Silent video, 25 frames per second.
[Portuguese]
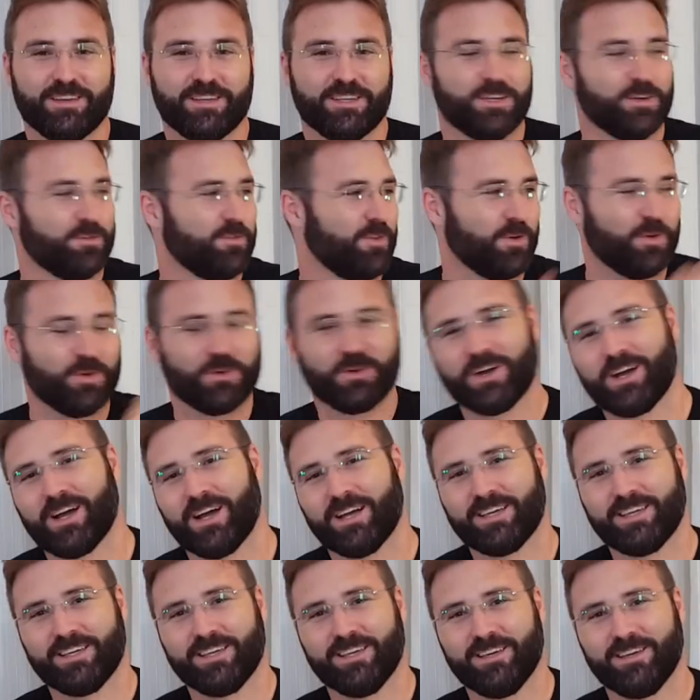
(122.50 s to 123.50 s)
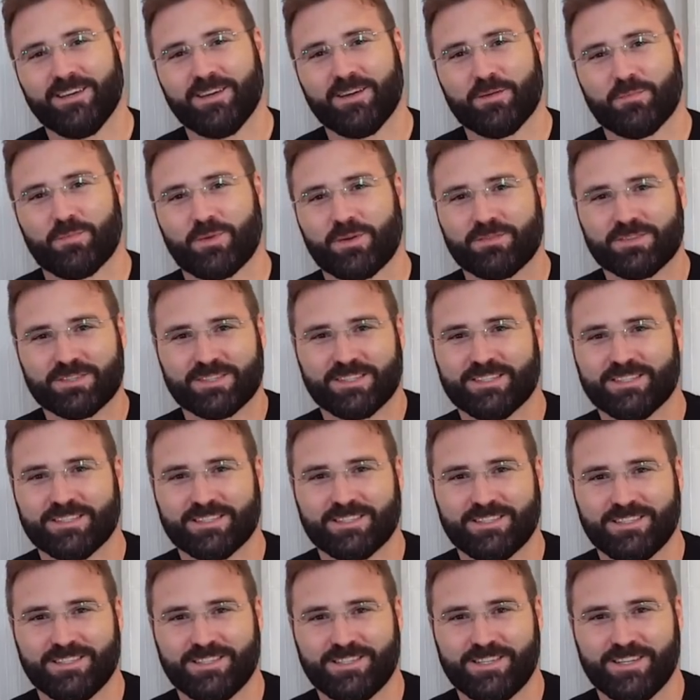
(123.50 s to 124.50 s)
que eu vou colocar aqui para vocês
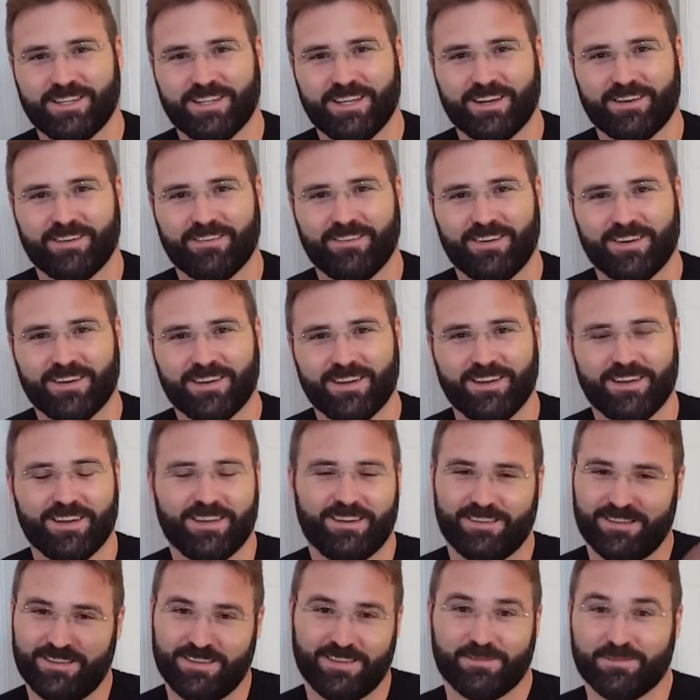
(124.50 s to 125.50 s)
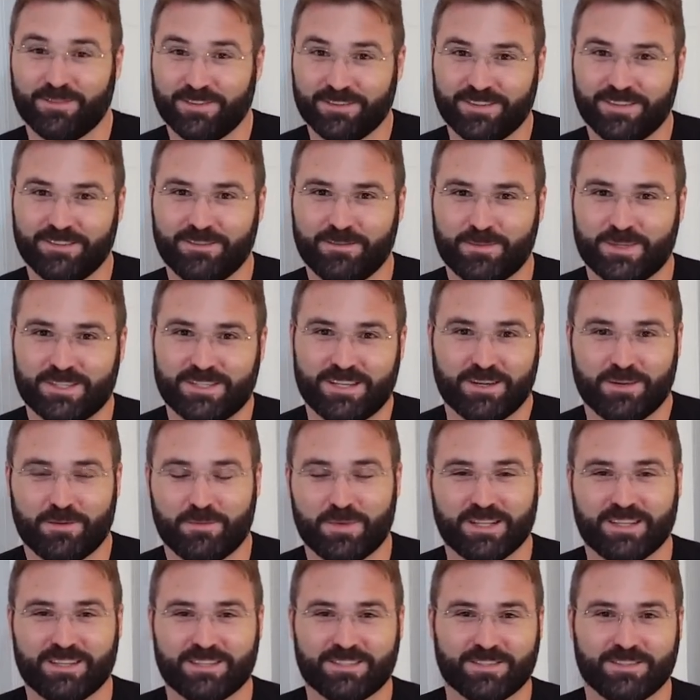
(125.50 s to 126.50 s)
assistirem agora. Ela tá dando umas
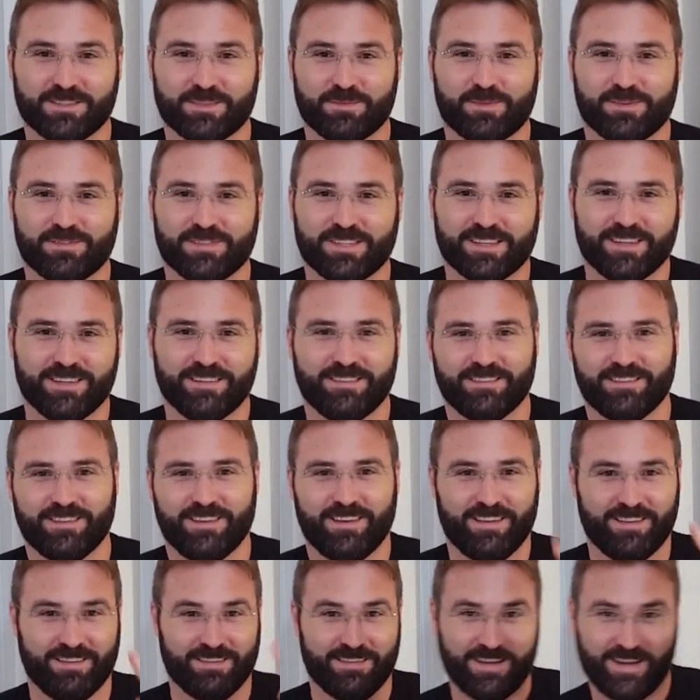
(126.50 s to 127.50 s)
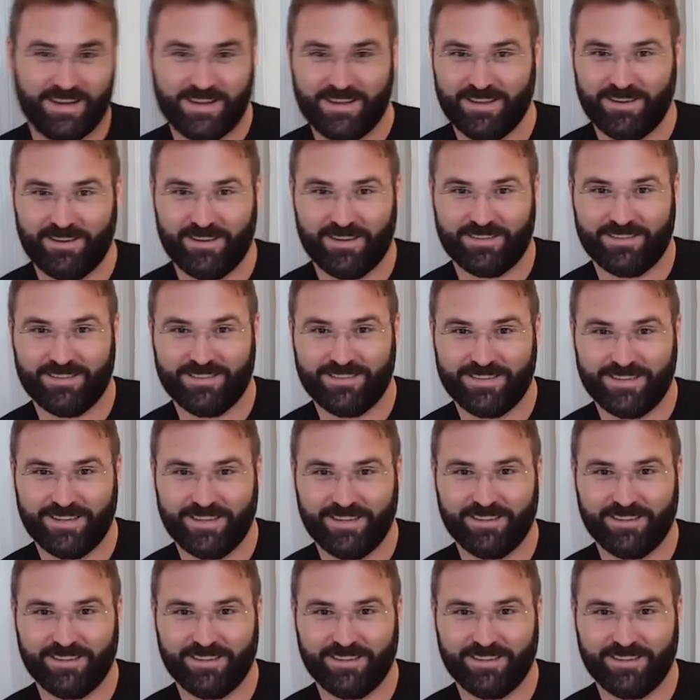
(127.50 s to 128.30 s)
recomendações para vocês, tá? Assiste aí.